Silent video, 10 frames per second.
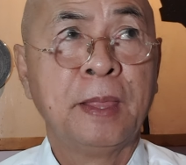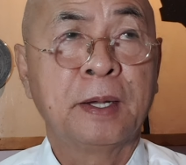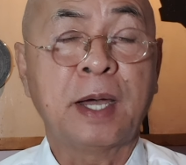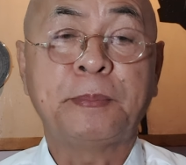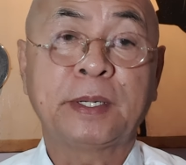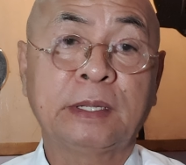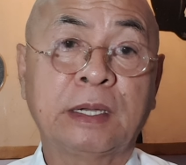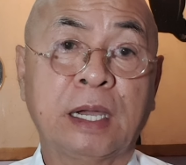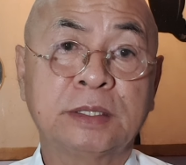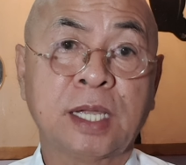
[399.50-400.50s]
kapag
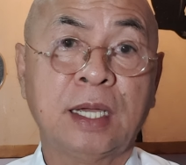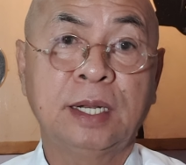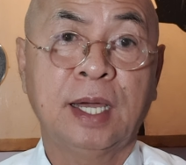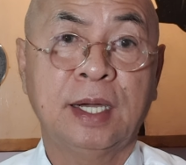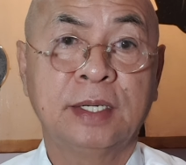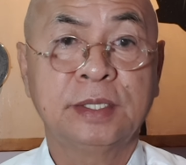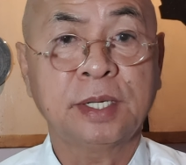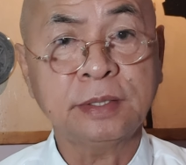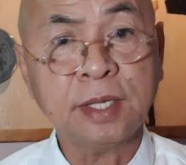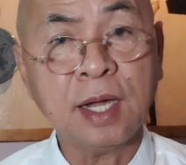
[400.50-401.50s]
nagkasala ang
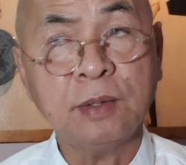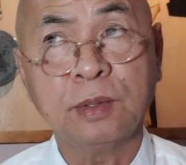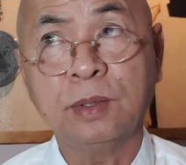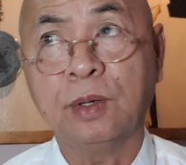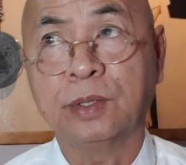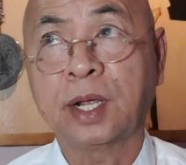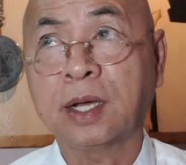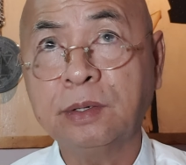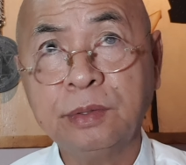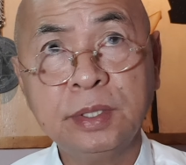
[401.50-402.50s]
isang tao o
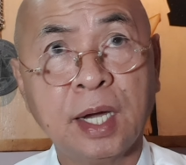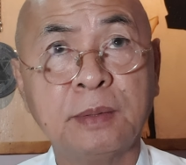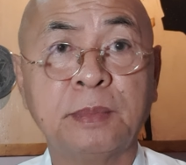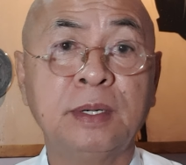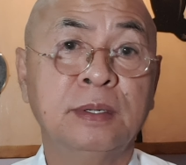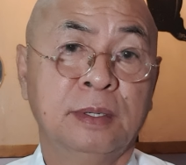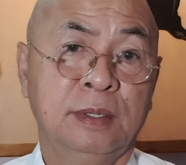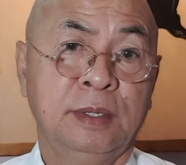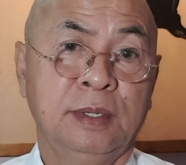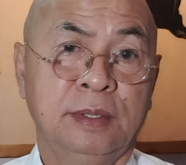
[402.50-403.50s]
nangalo niya
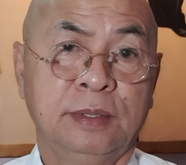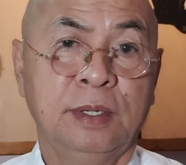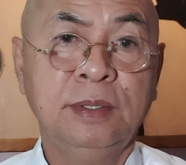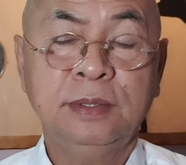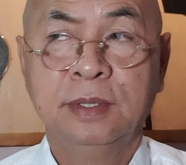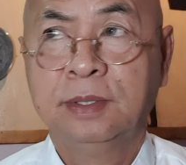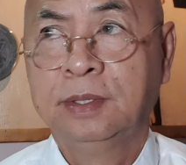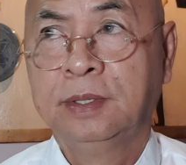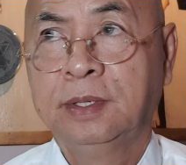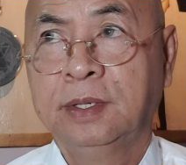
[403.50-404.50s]
no?
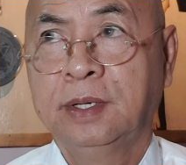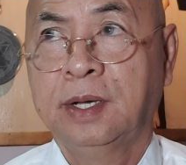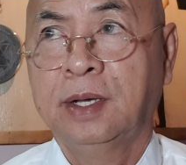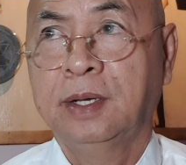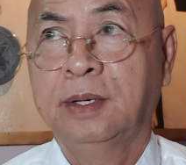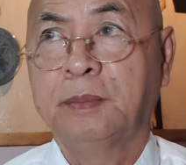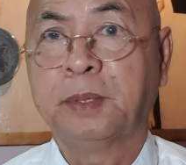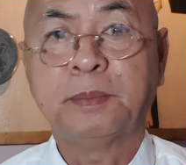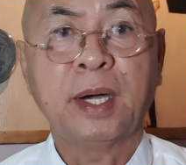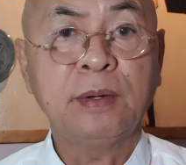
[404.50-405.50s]
ang
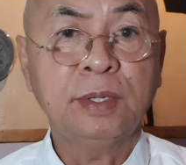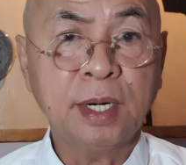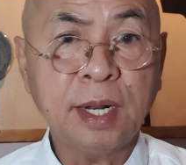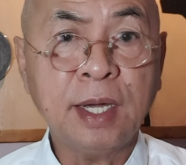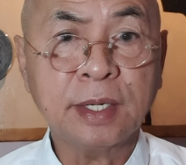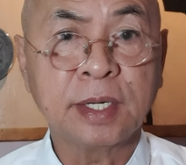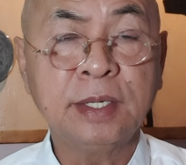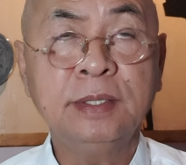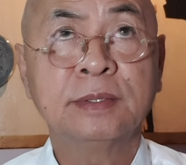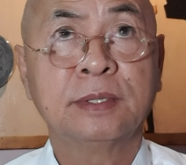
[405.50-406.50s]
babae o
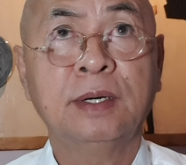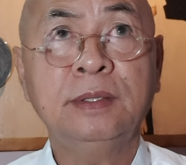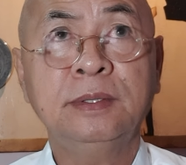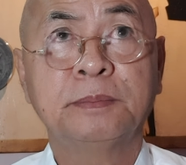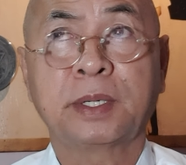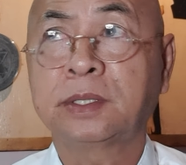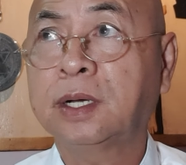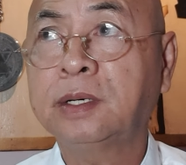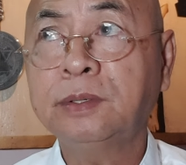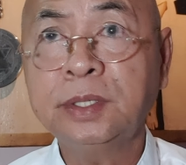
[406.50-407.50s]
lalaki, no? pag
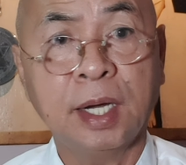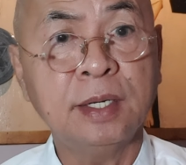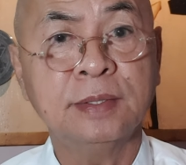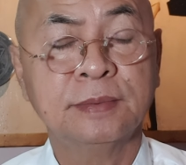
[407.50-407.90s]
nangalo niya,